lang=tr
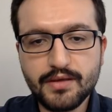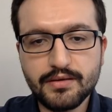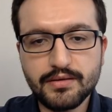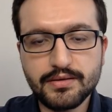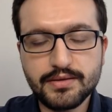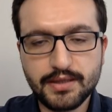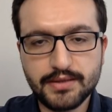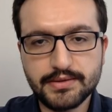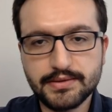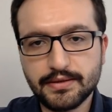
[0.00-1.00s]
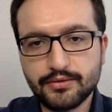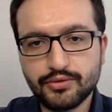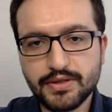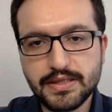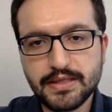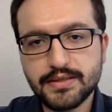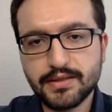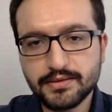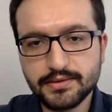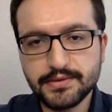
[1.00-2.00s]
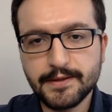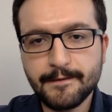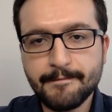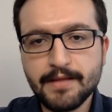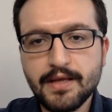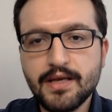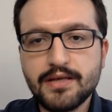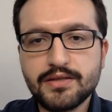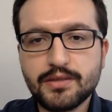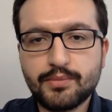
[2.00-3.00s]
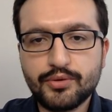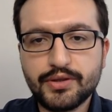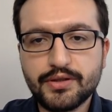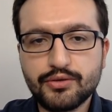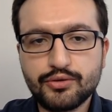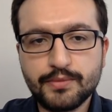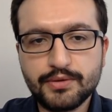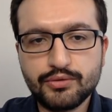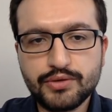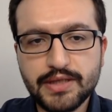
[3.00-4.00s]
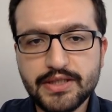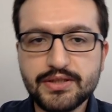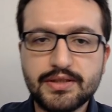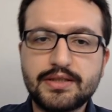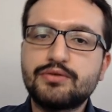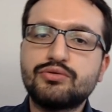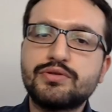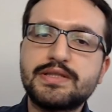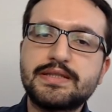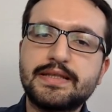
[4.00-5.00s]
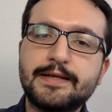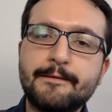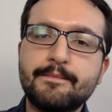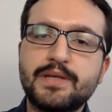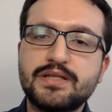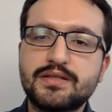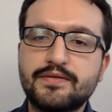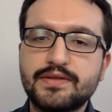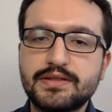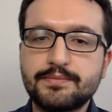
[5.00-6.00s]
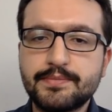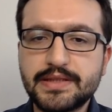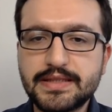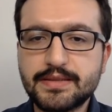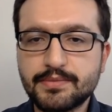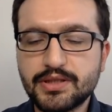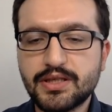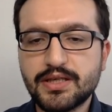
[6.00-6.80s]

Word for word: e, salgından, küresel salgından. Japonya'da hükümet ülke içindeki turistlere masraflarının bir kısmını